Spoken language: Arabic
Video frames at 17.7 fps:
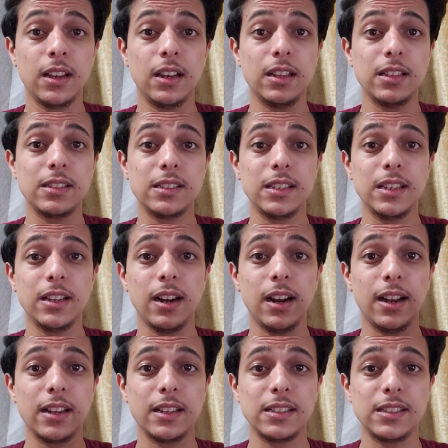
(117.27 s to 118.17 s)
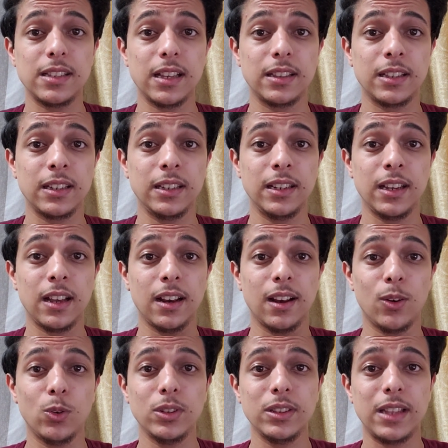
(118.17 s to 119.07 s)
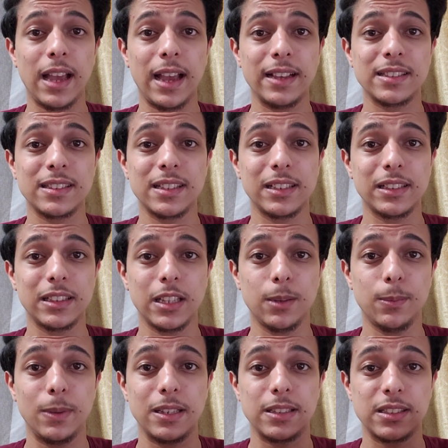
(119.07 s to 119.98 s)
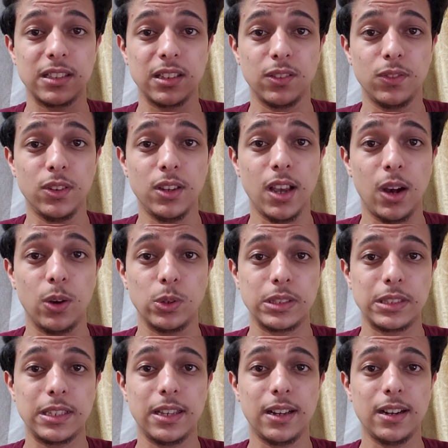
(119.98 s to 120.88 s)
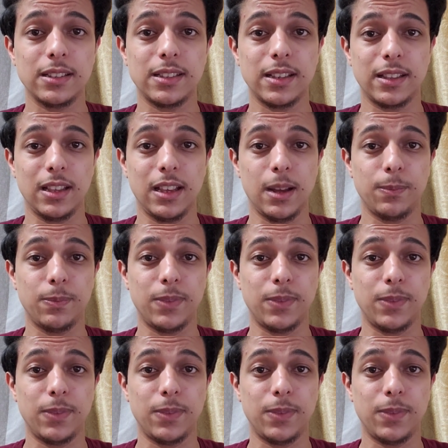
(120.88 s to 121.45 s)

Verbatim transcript: للسيرة الذاتية لو انت عايز تكتب السي في او السيرة الذاتية